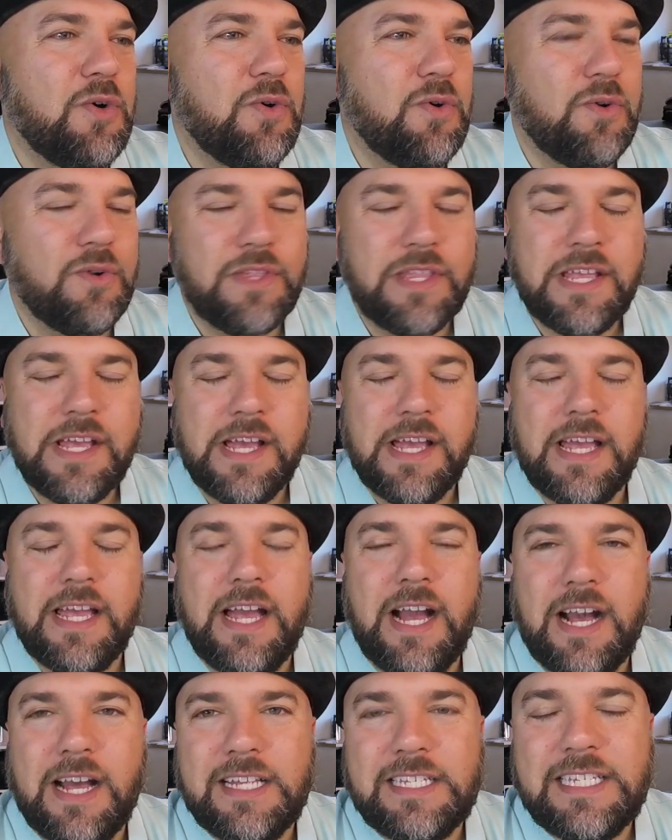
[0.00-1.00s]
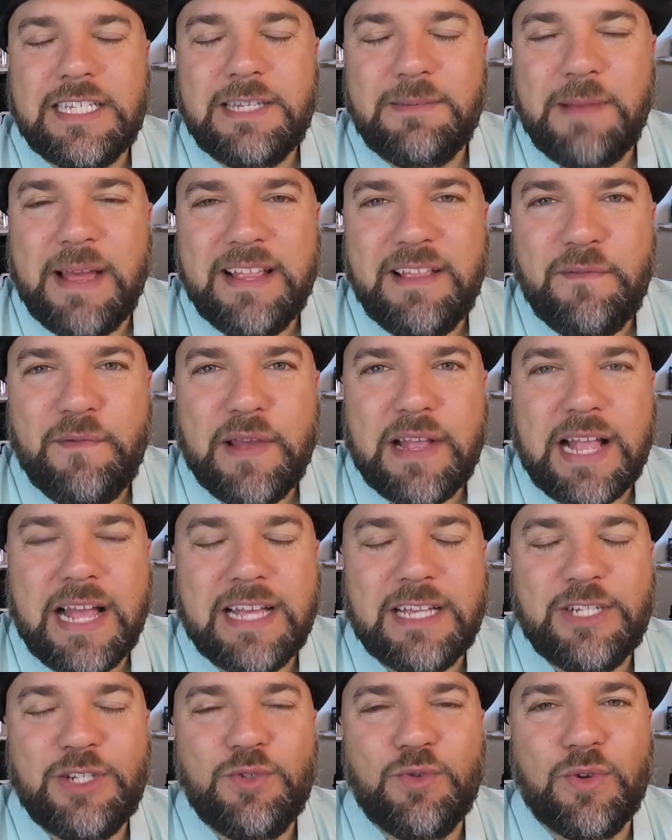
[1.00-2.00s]
Und ja, es ist im Endeffekt
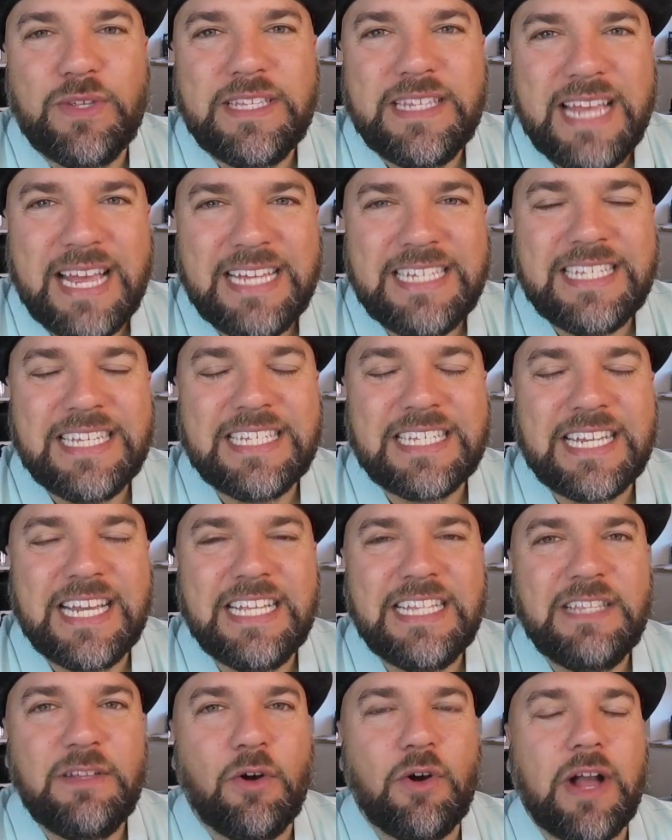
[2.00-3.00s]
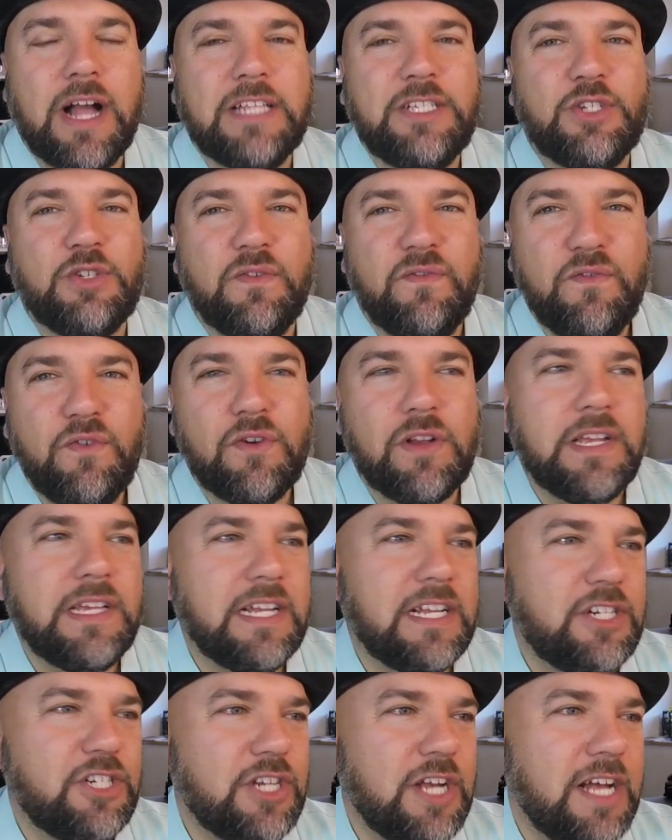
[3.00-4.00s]
eigentlich nur ein Test. Es geht noch gar nicht so
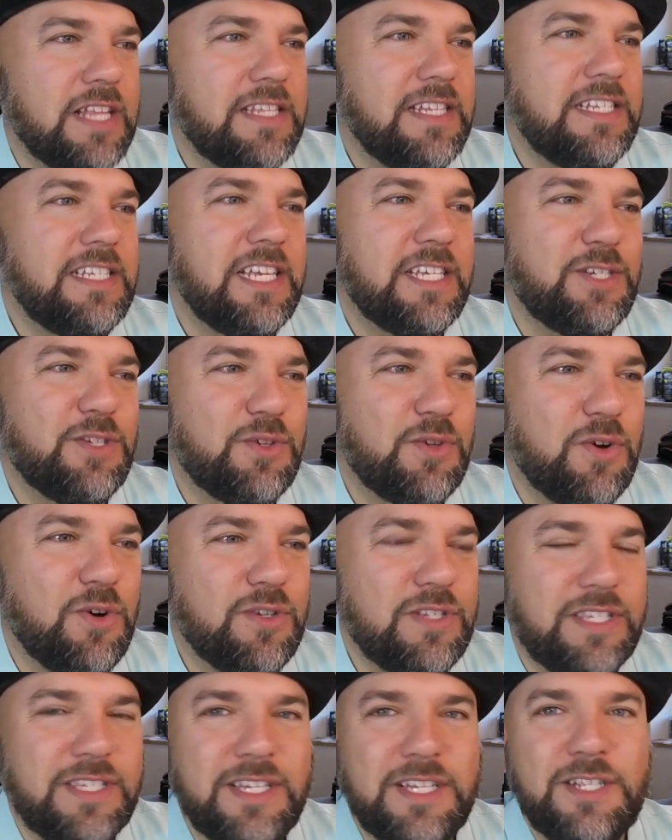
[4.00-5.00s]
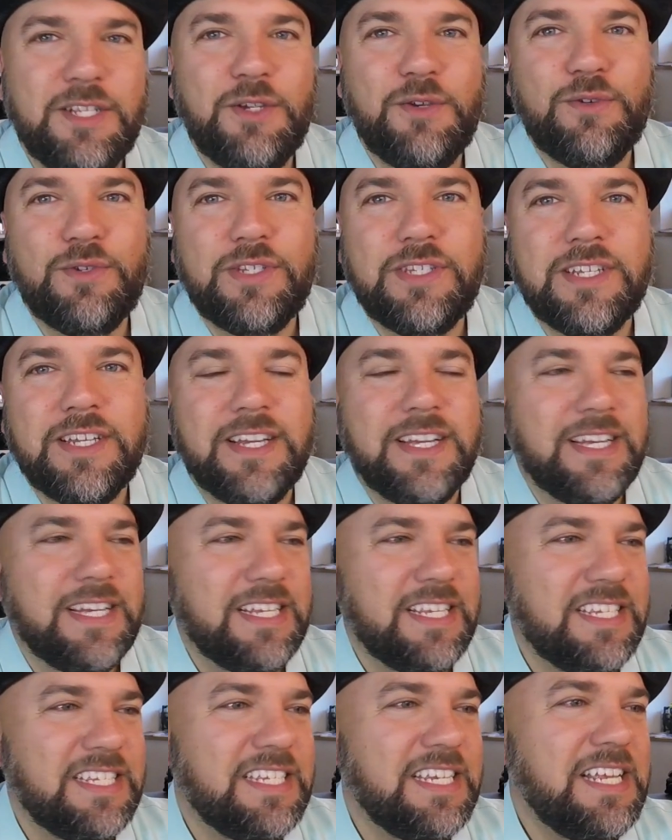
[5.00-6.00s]
wirklich an Start. Nichtsdestotrotz, die News
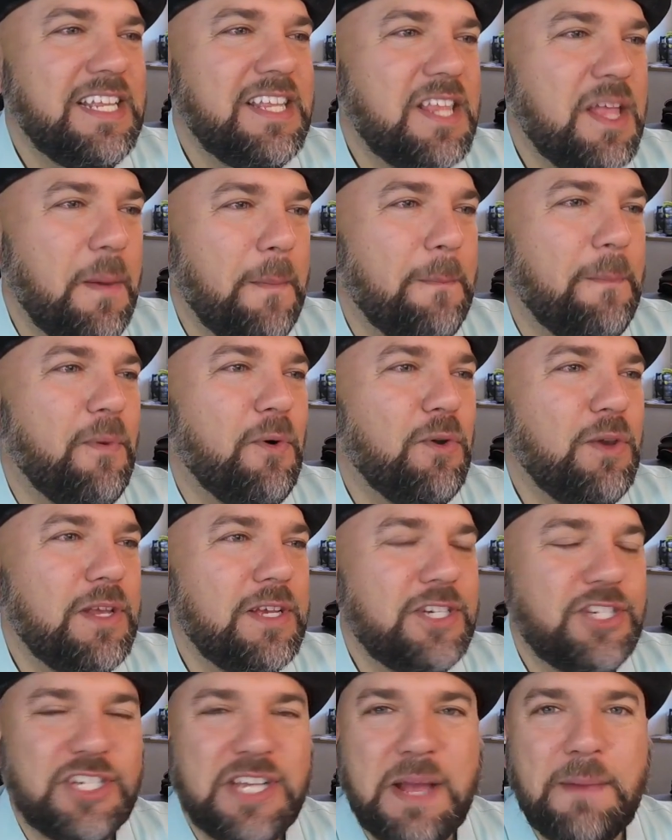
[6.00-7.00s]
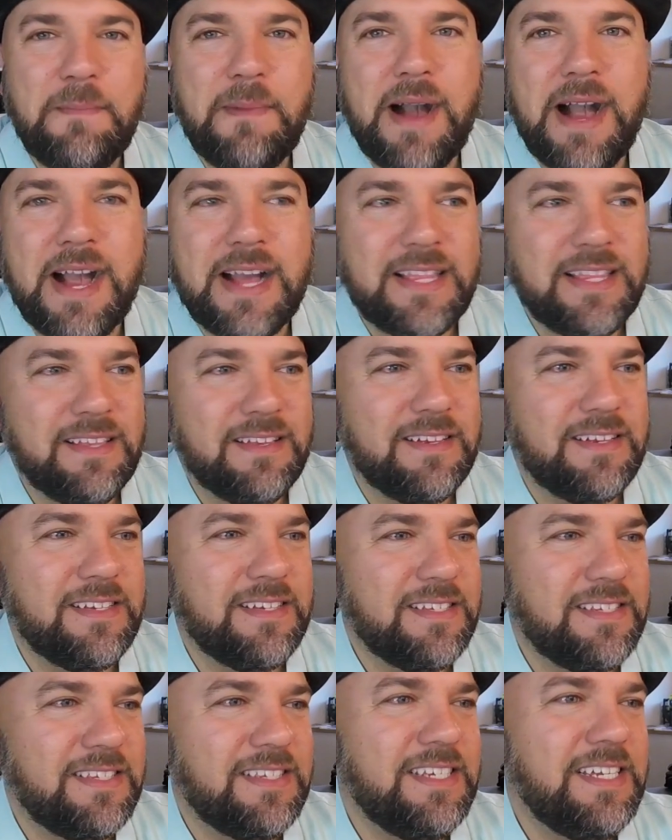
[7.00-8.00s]
sind bullish. Der Markt
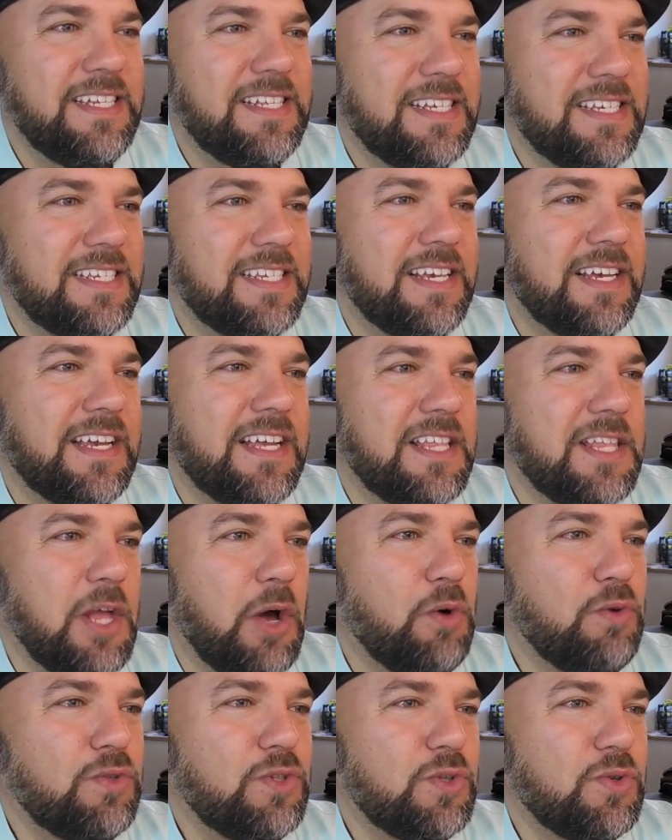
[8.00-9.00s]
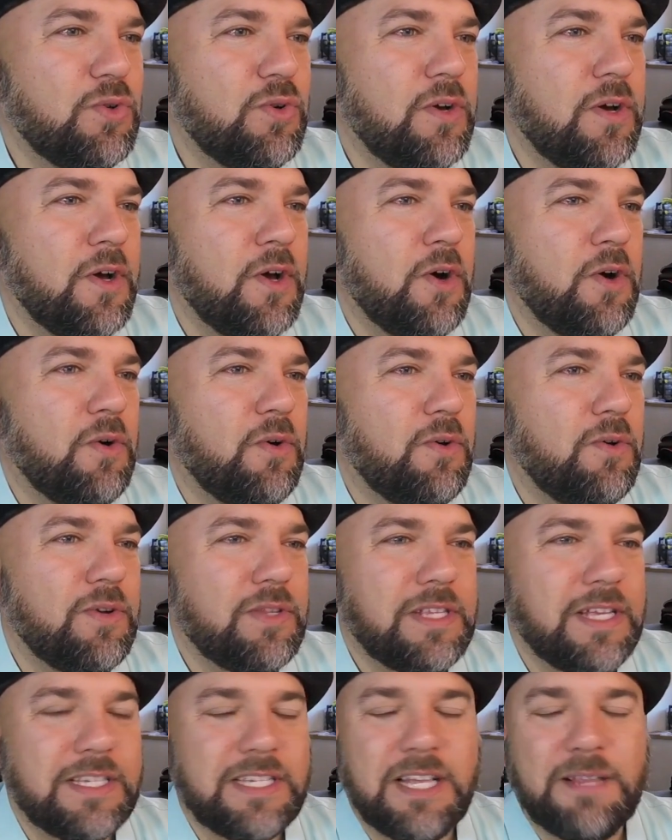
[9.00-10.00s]
äh, sieht es genauso.
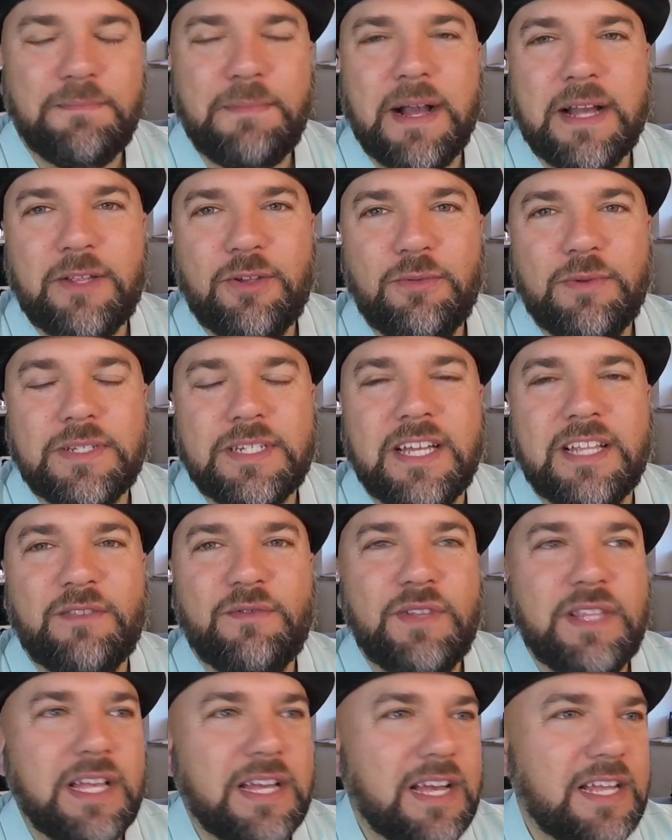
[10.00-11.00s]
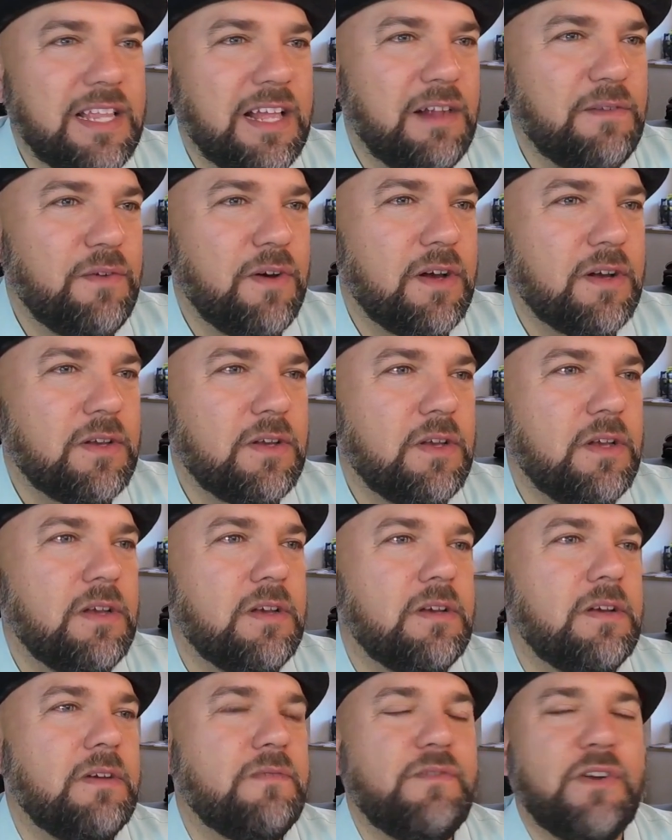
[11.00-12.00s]
Und das hat Buck über seinen Twitter-Kanal ver
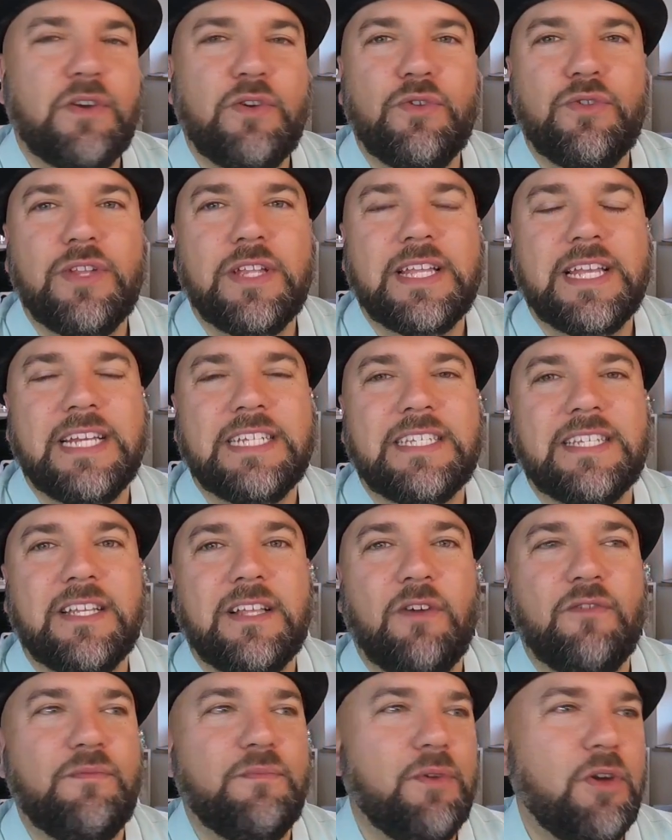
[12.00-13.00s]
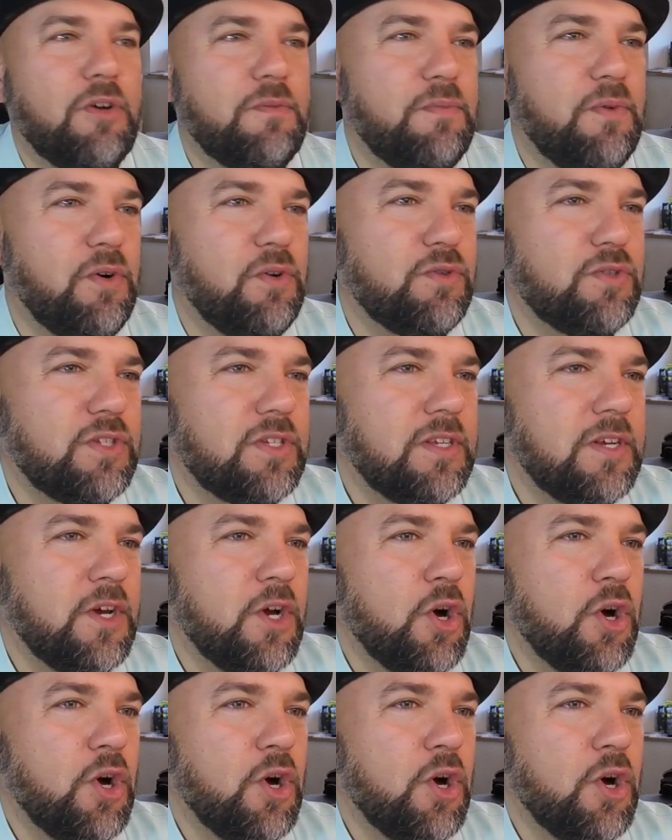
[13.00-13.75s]
äh, verkündet gestern auf dem Blogpost.